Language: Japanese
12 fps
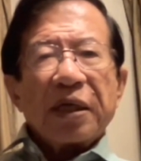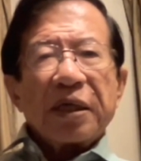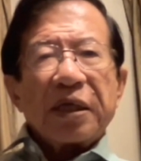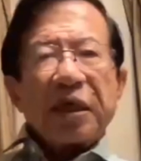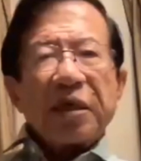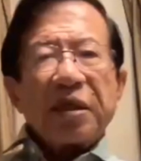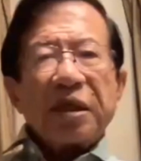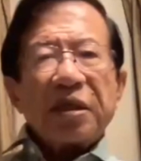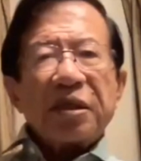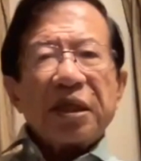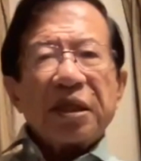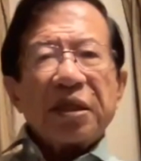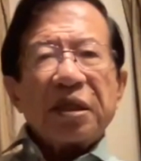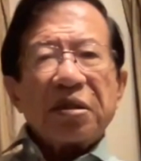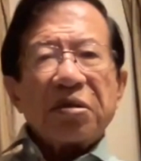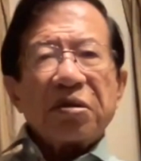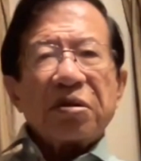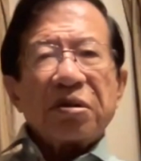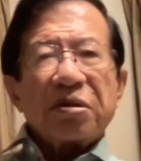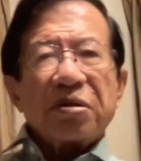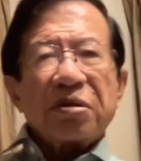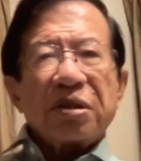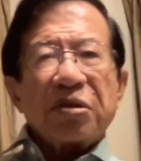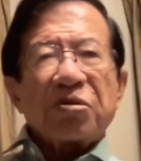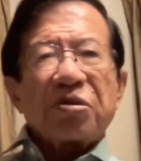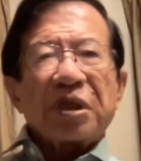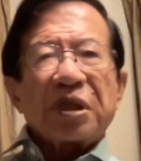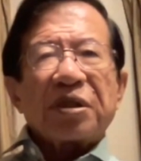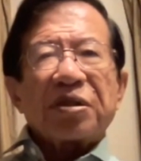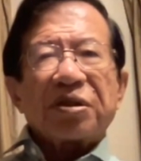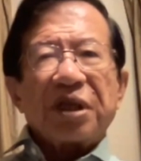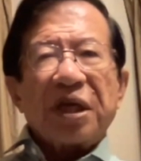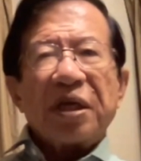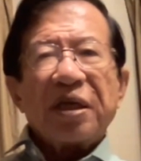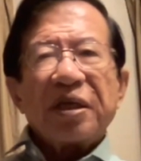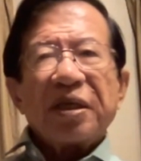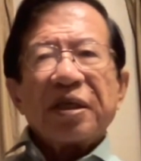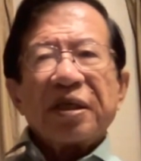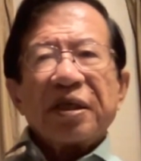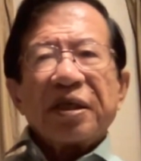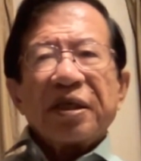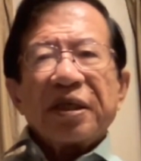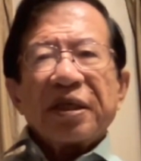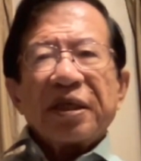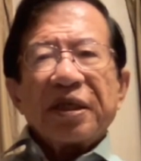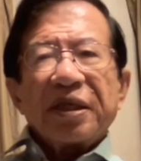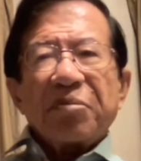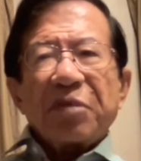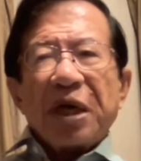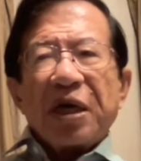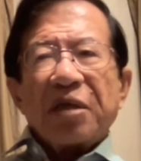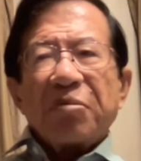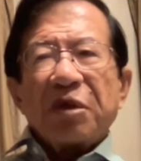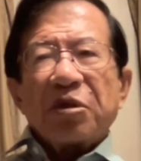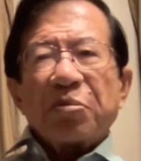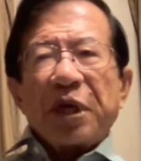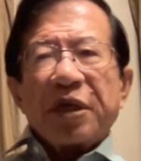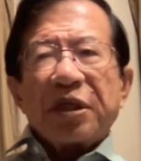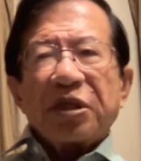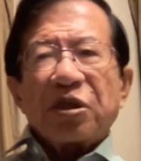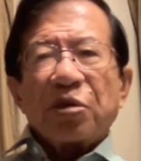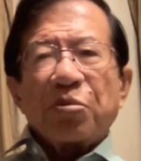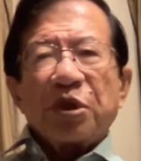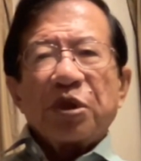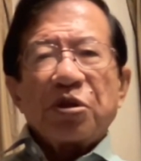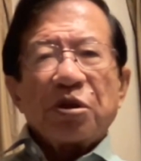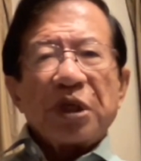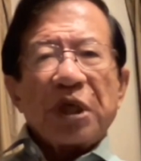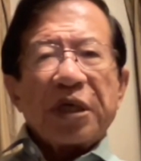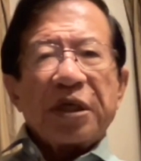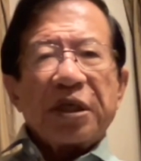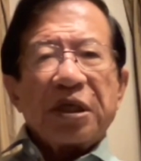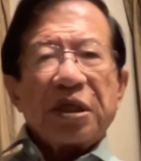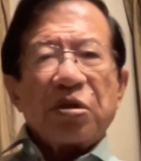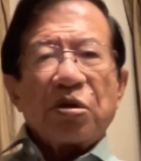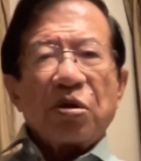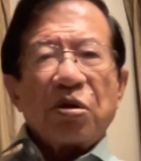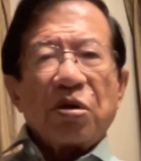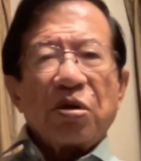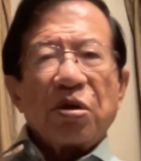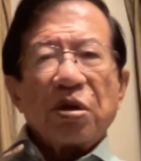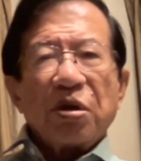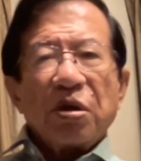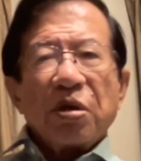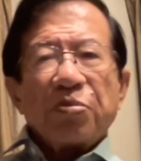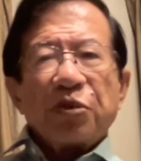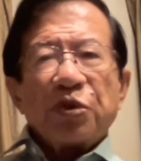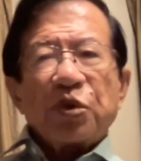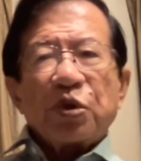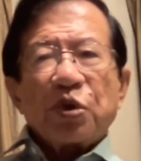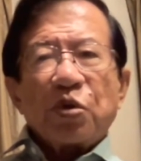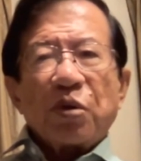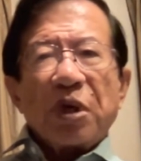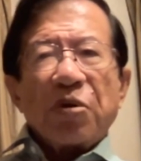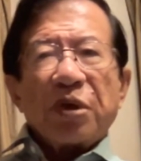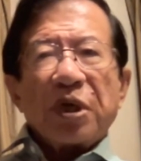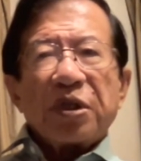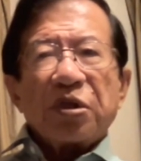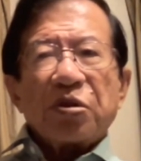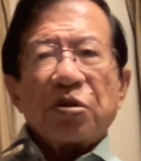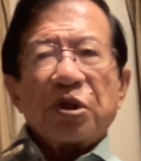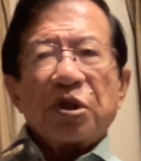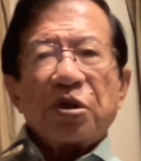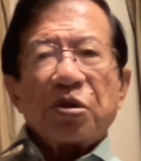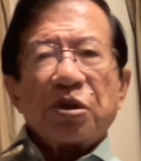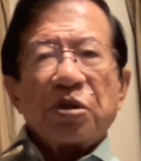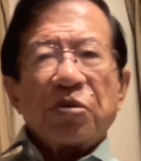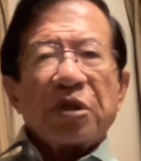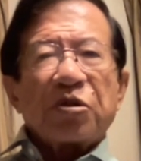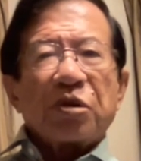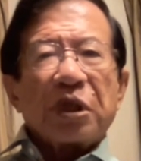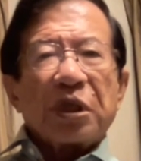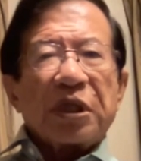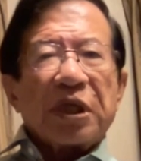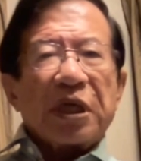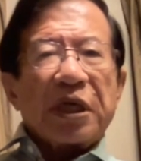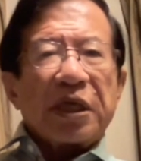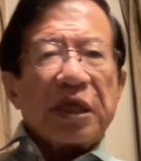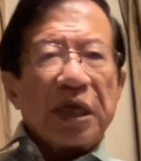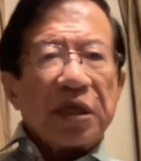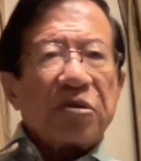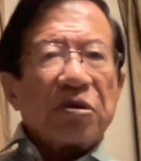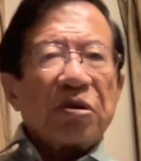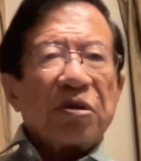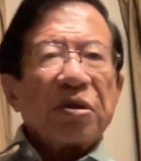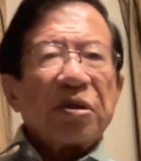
限定されてるっていうことなんですね。うん、えー、まあ、今の場合ですと、も非常にはっきりと、息子は親父と一緒には育てられないと